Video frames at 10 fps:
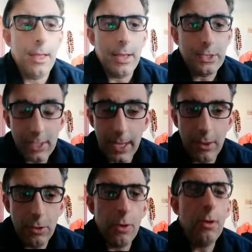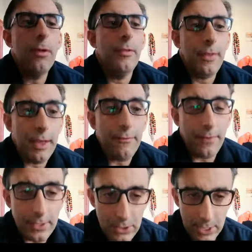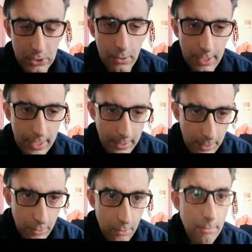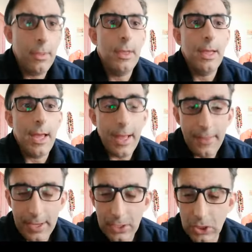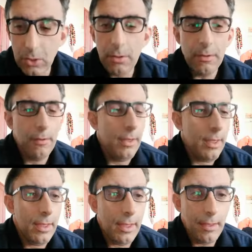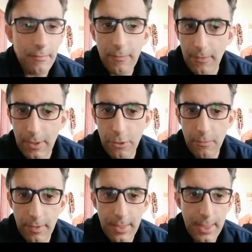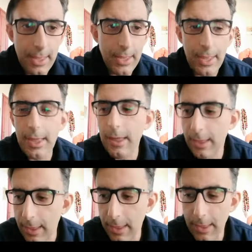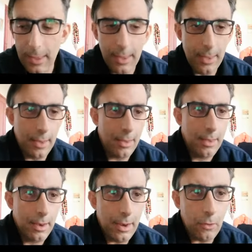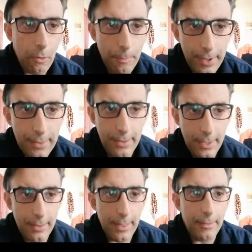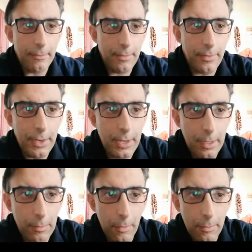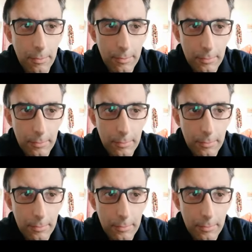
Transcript: eh, scritto da Francesco Granito. Adesso eh, vi faccio vedere eh, la copertina del libro